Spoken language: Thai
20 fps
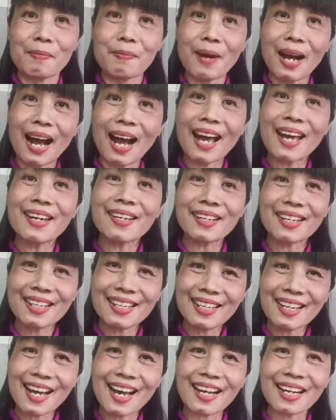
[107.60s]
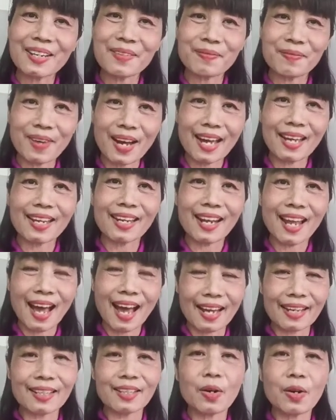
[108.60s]
พายเรือกันไปห
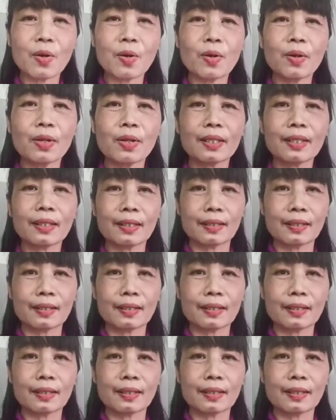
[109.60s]
ลายคน